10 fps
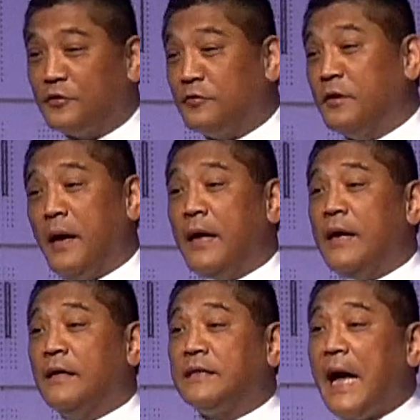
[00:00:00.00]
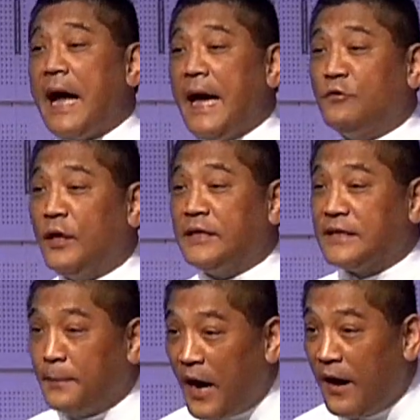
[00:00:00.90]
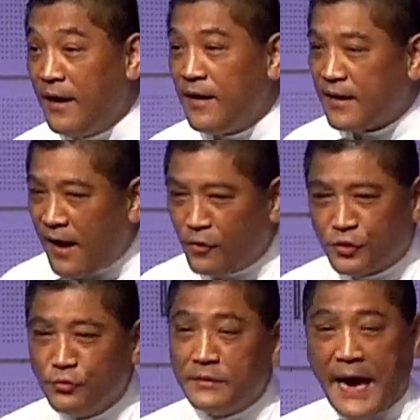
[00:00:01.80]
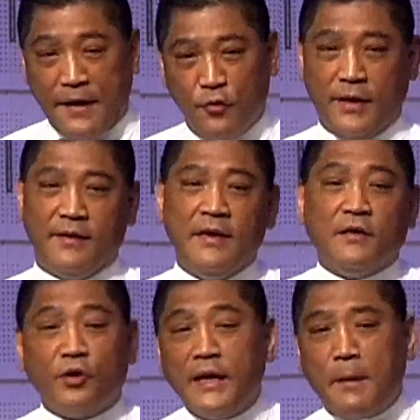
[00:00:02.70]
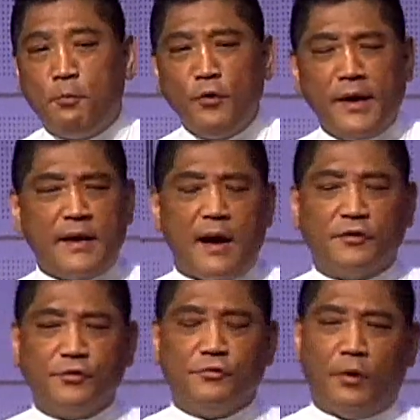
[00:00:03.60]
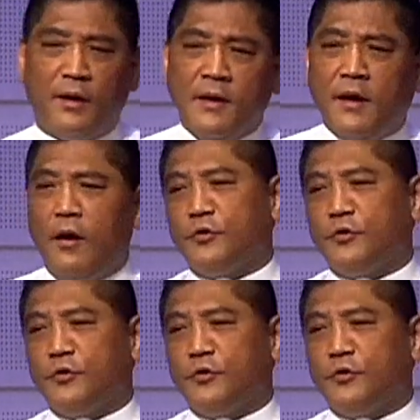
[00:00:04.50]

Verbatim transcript: 诉，因为伤害罪是什么？ 告诉乃论，所以他不愿意告诉我哦，